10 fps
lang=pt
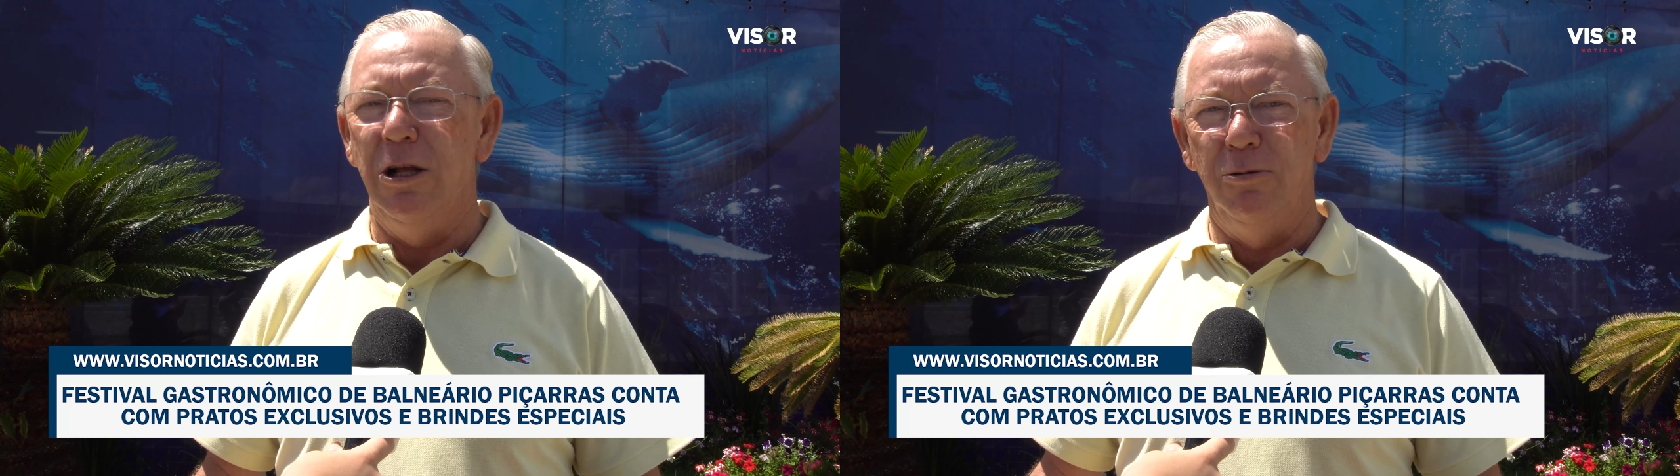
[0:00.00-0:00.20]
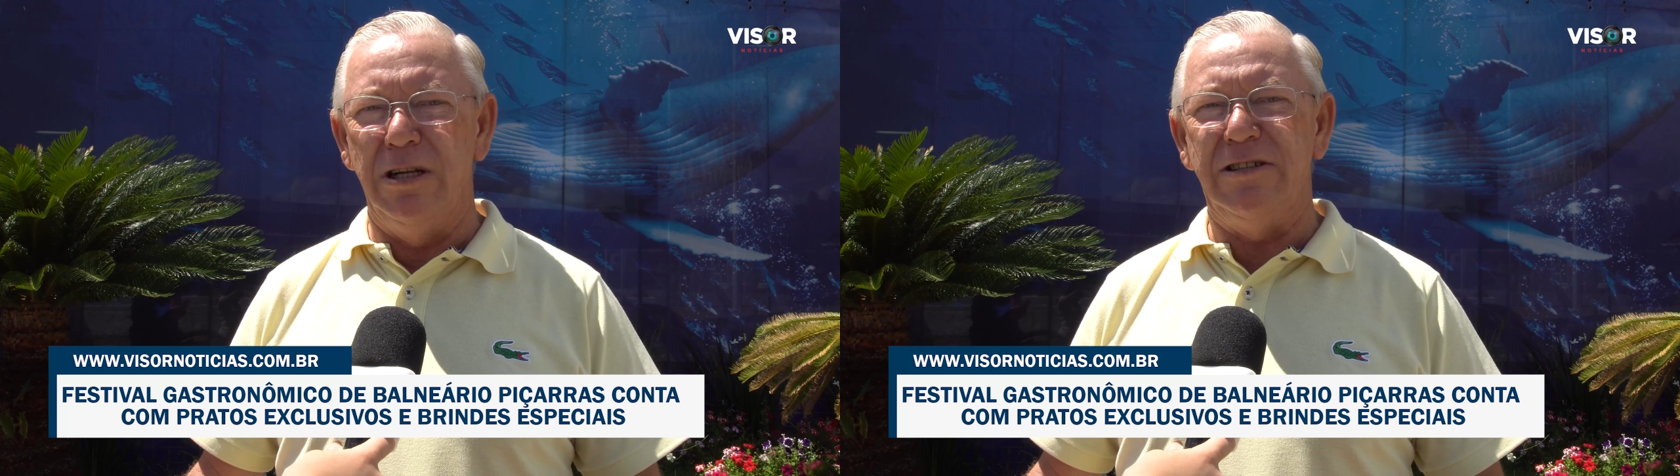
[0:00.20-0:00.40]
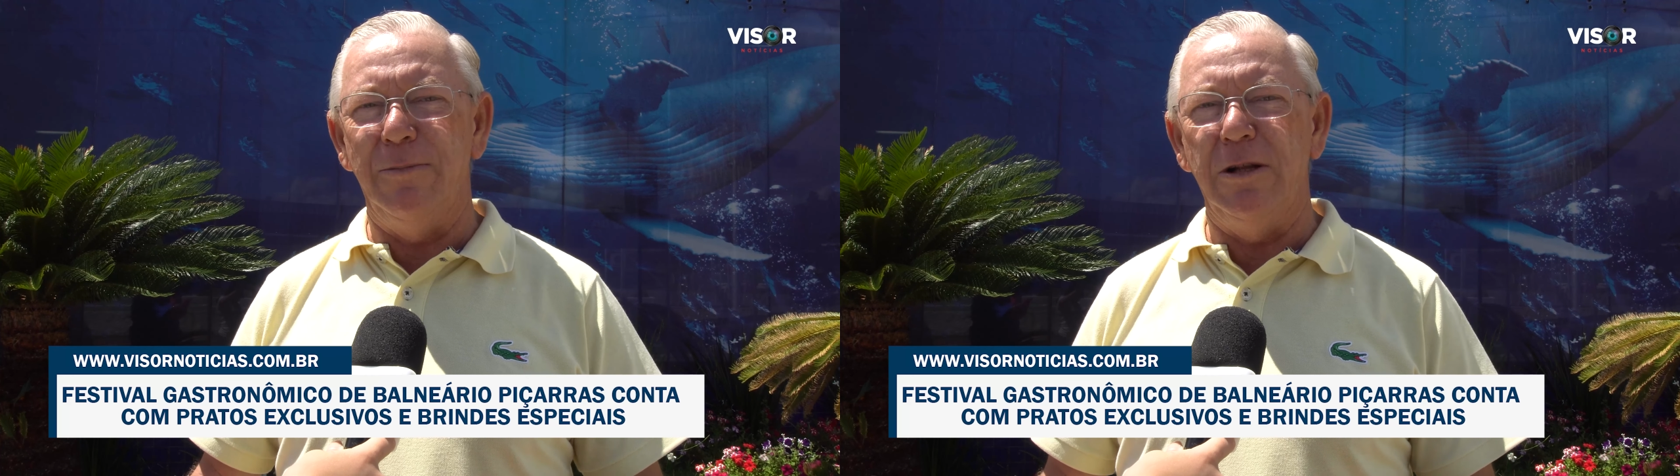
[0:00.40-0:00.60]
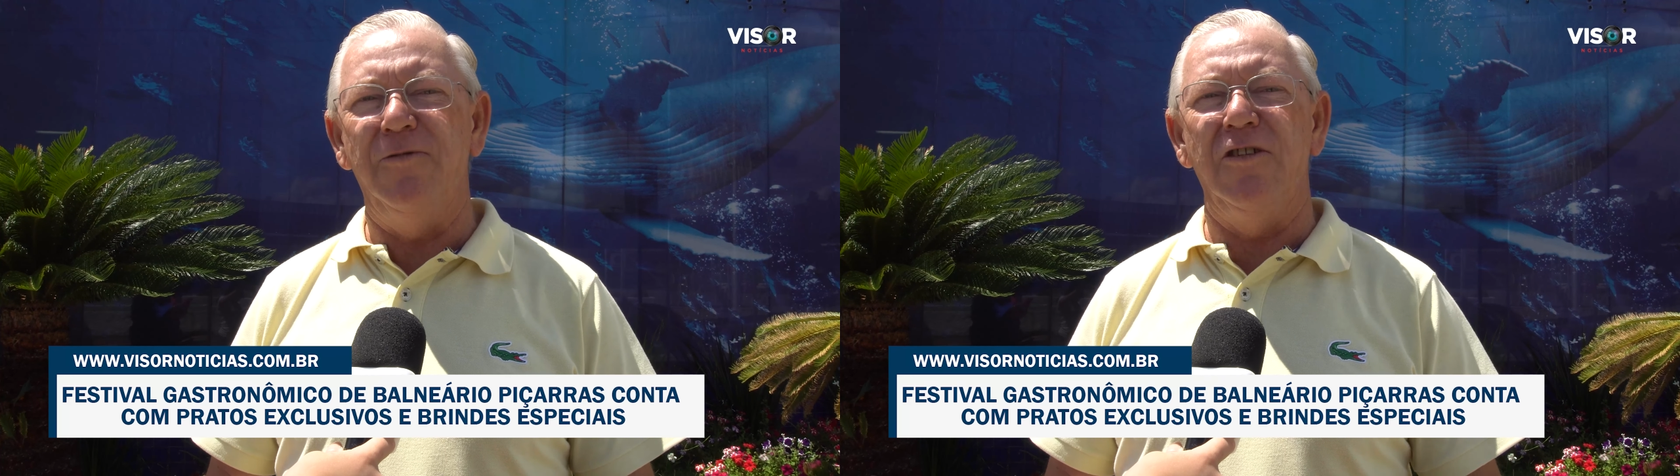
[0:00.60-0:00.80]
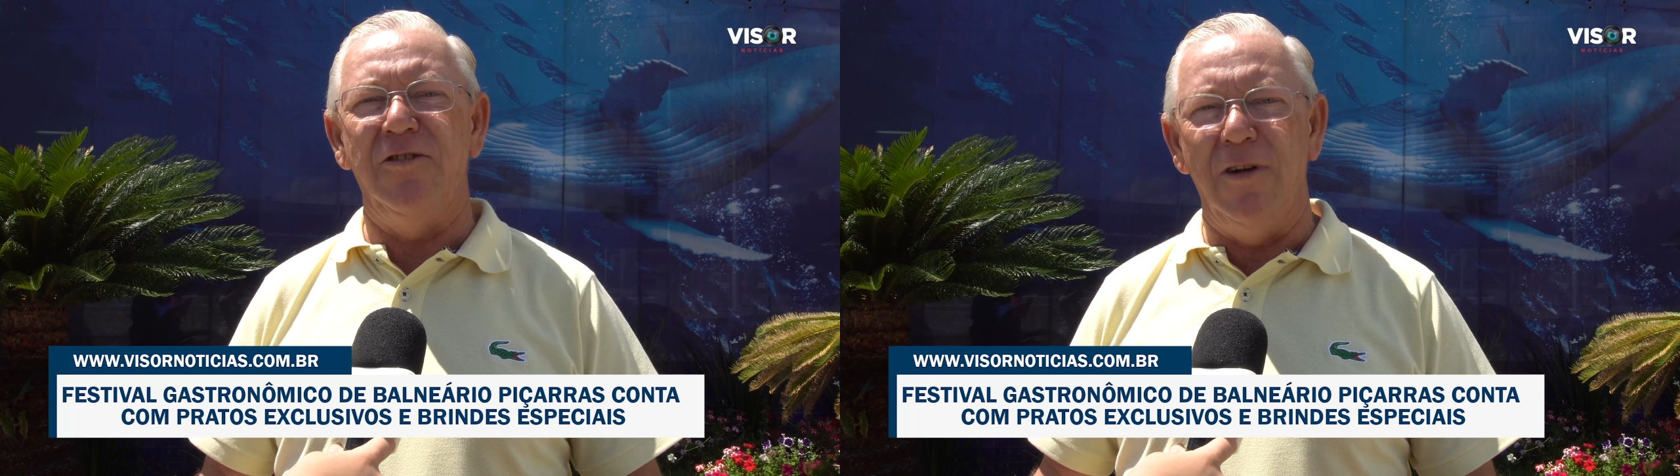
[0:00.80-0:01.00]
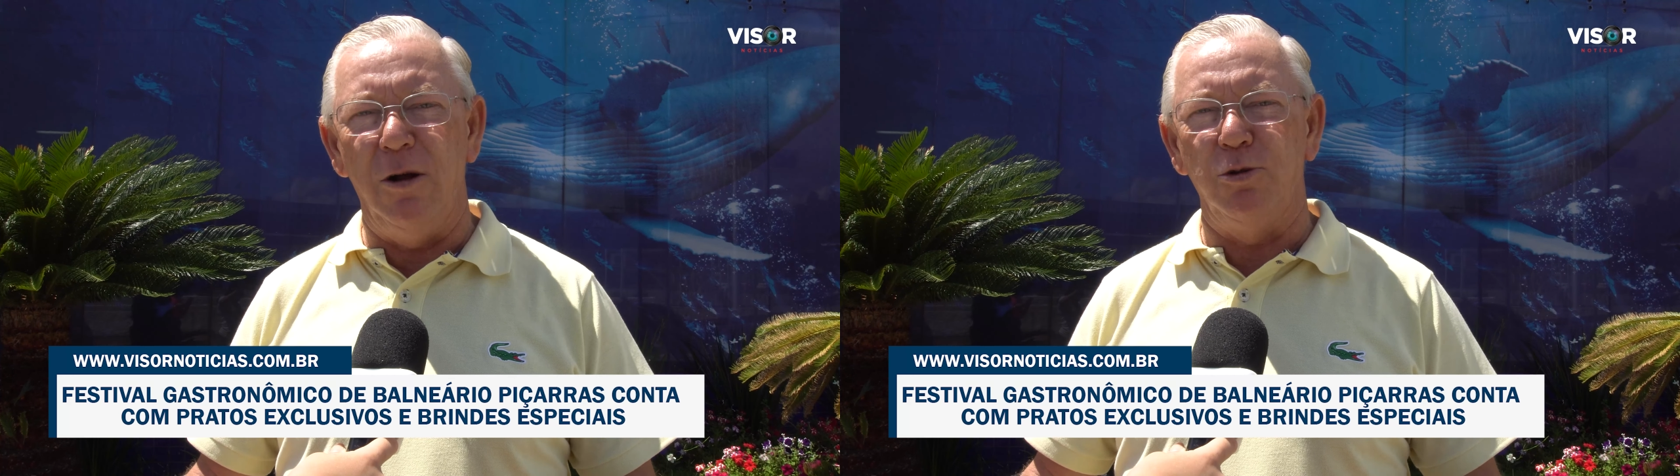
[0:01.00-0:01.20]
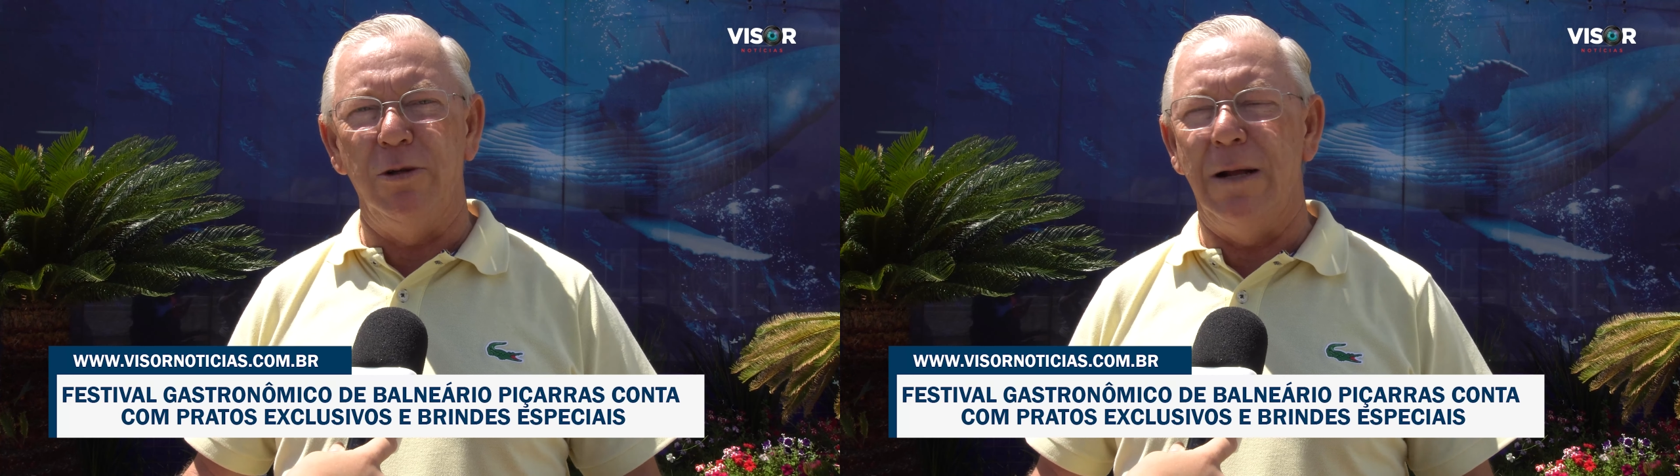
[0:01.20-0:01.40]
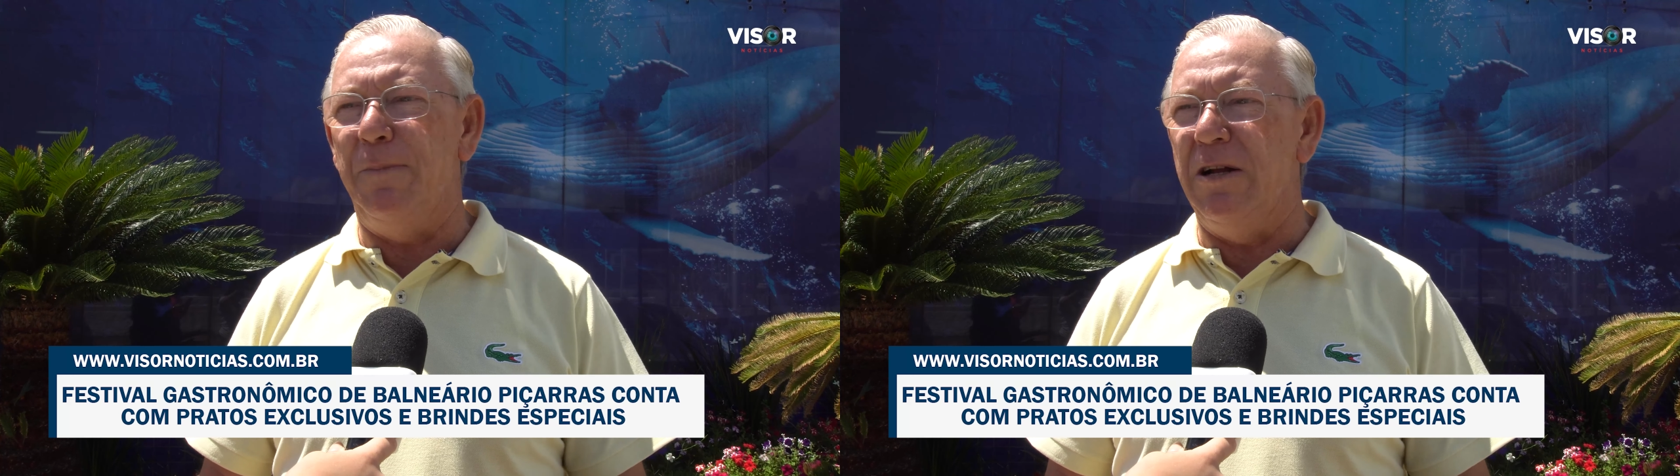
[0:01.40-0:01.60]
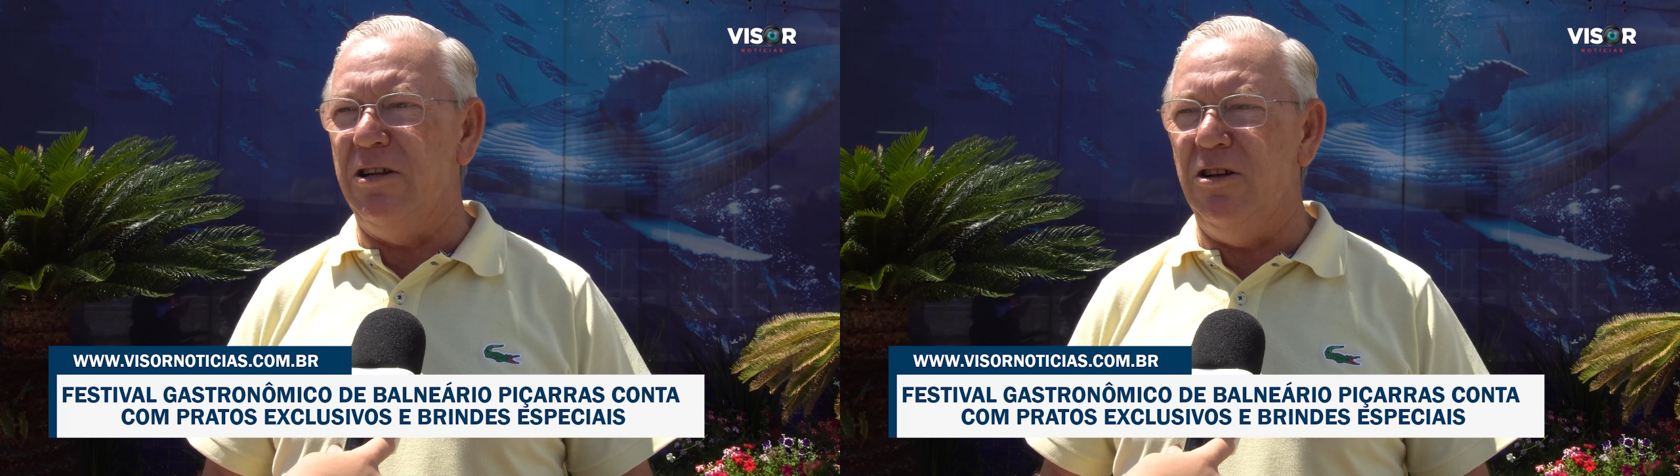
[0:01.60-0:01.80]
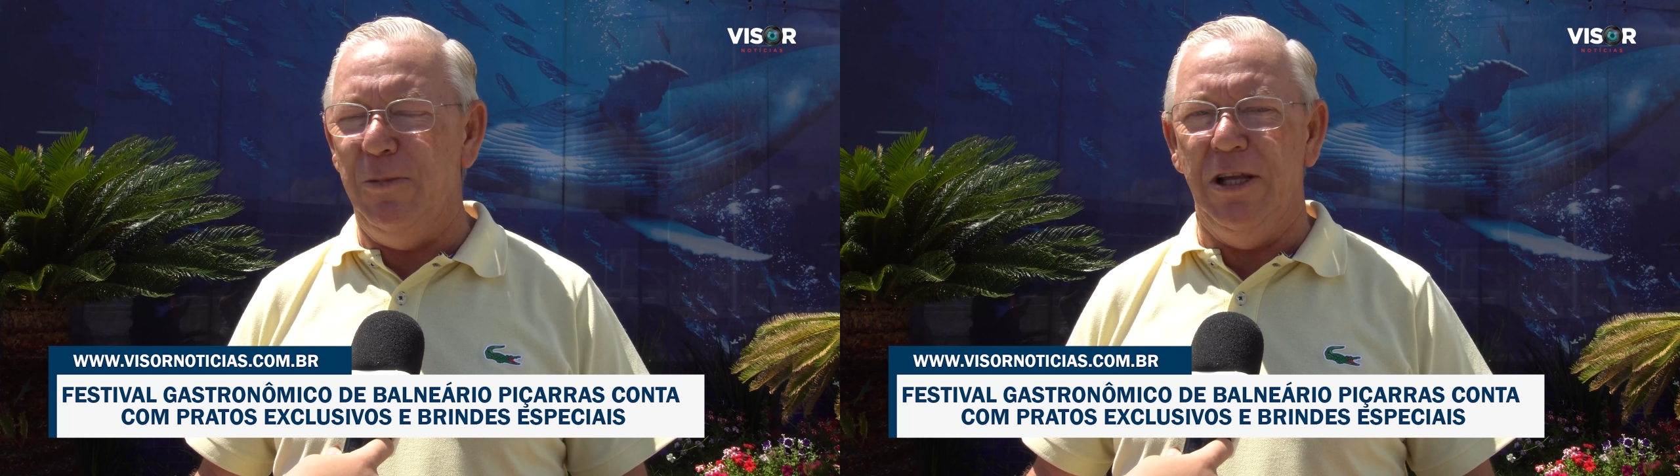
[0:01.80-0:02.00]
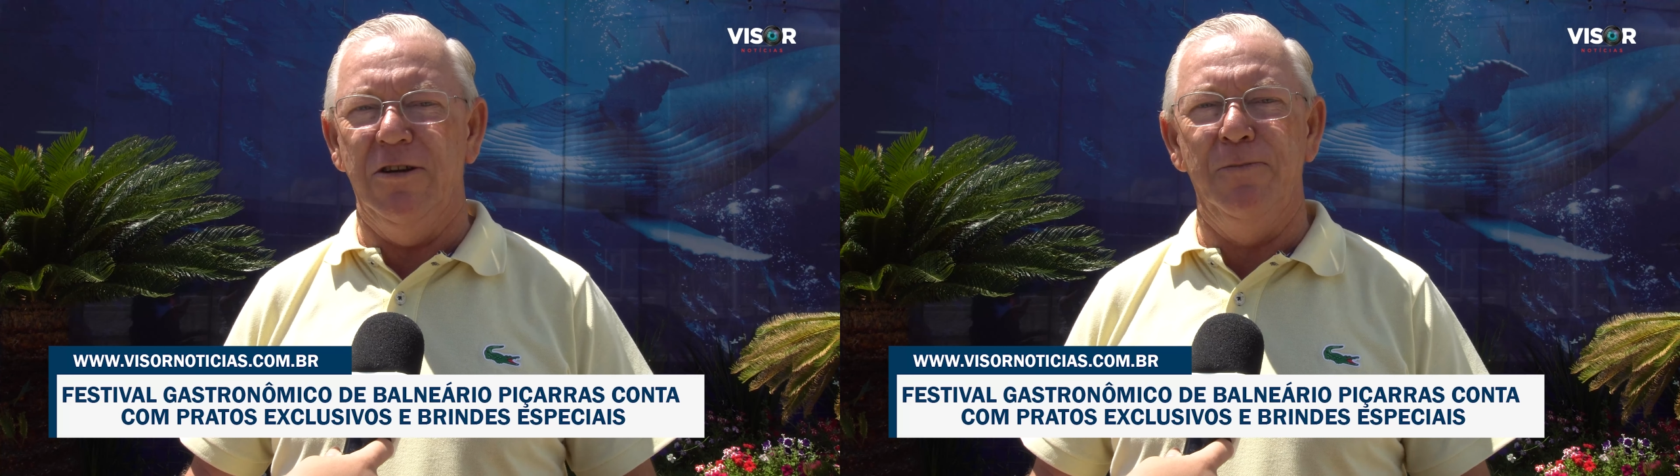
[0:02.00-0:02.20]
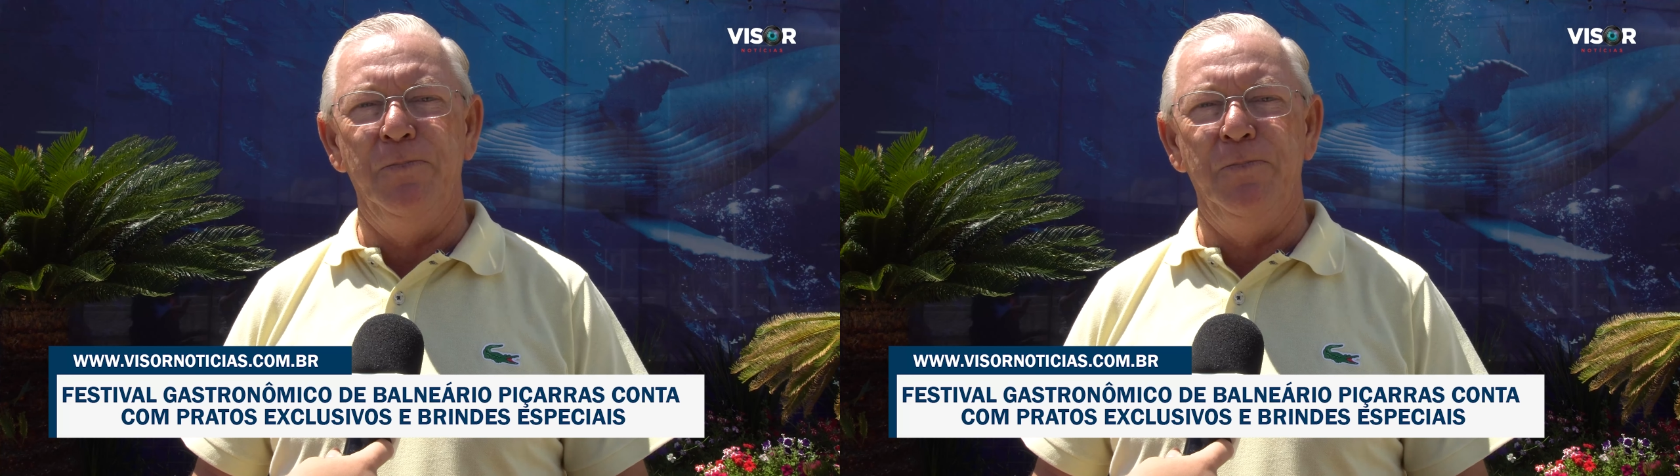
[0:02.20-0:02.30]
do lançamento do festival, toda a parte de mídia.